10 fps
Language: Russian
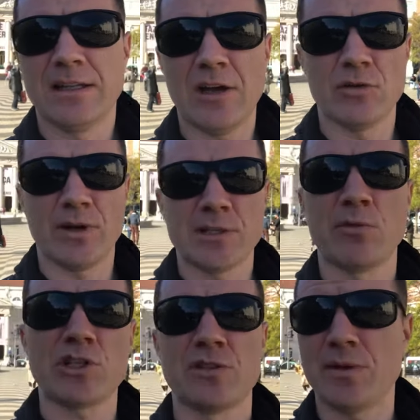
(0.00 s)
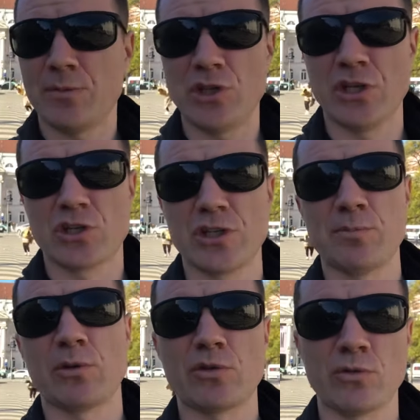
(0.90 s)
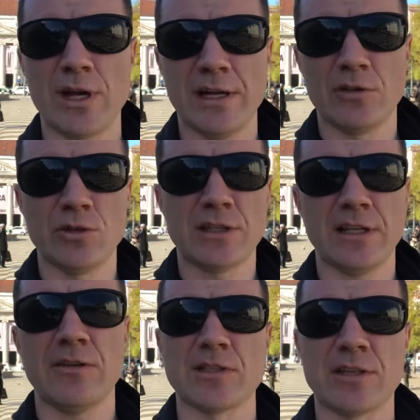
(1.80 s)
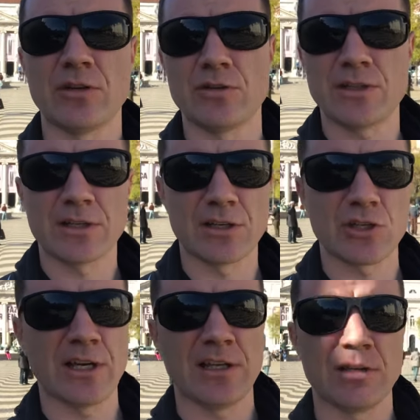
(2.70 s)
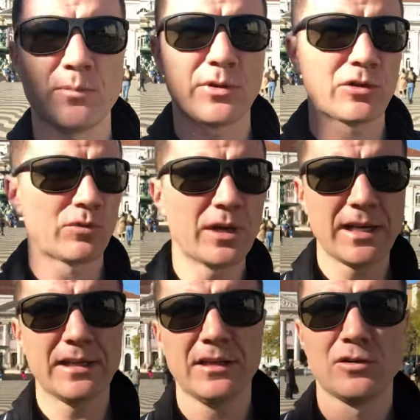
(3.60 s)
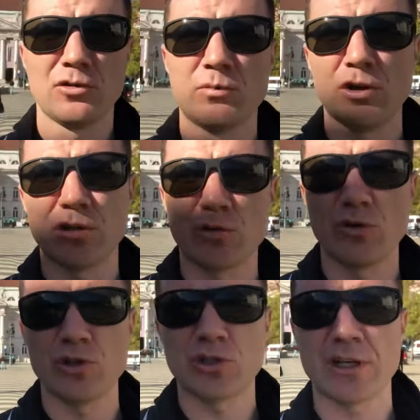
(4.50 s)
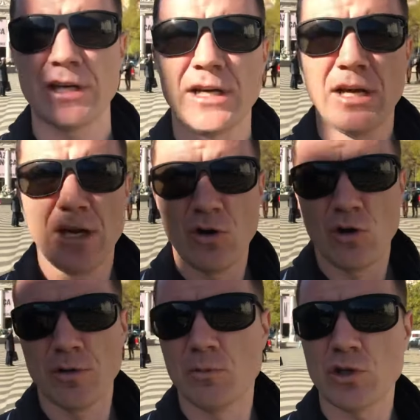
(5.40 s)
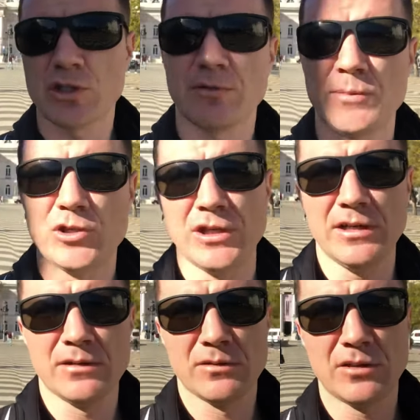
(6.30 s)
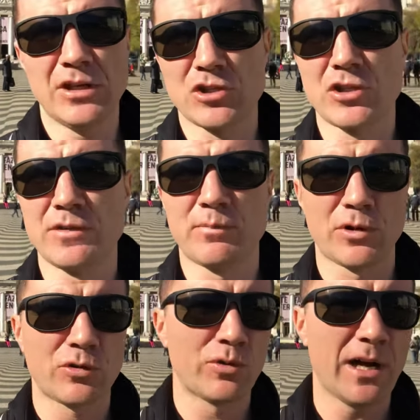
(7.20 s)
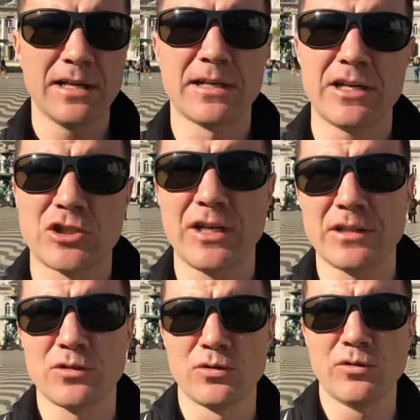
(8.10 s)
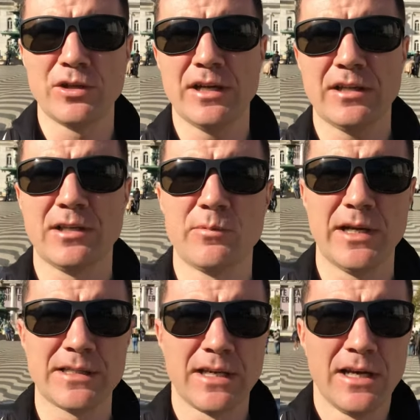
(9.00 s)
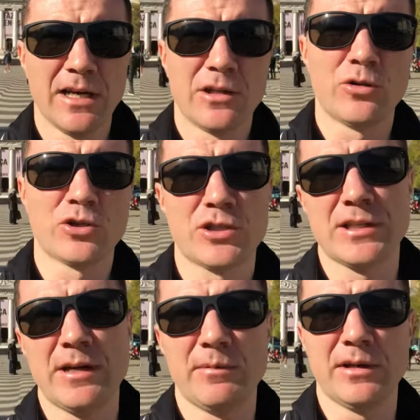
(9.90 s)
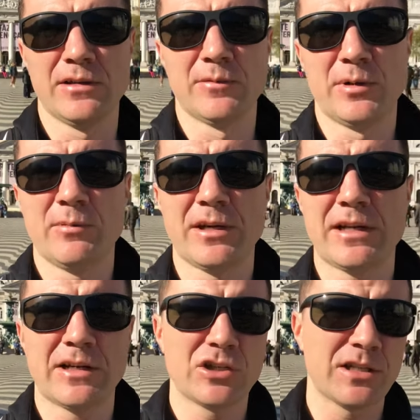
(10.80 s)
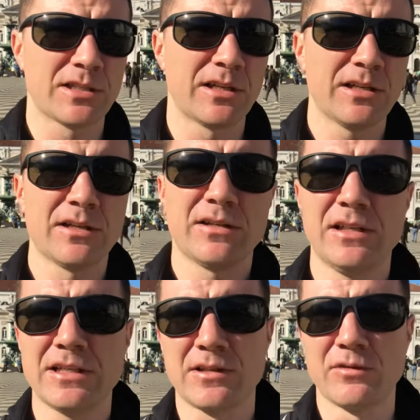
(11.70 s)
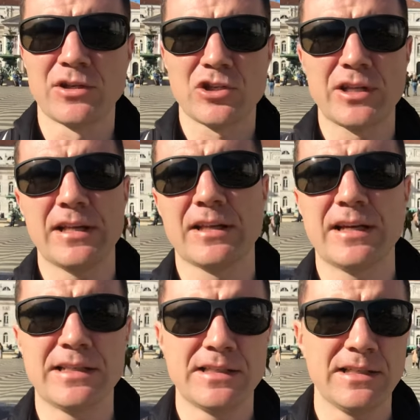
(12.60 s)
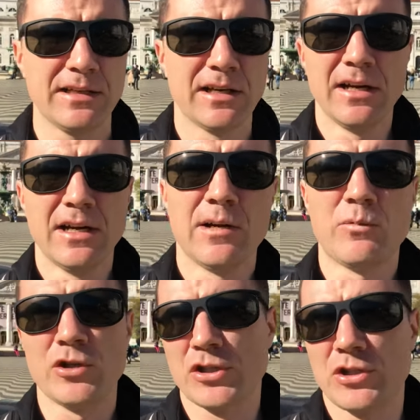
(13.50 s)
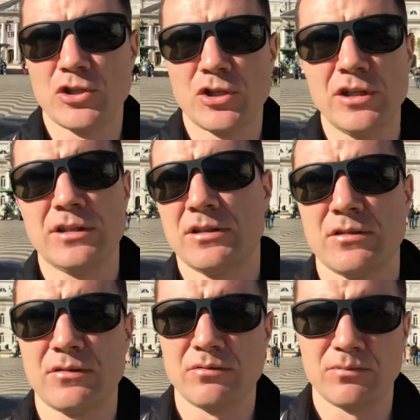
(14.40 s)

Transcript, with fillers: дает возможность вообще не жить в Португалии. То есть, когда вы становитесь гражданином Португалии или любой другой человек, он может вообще не жить в Португалии, гражданство у него не отнимается. То же самое, например, как сейчас, если вы гражданин России, можете жить,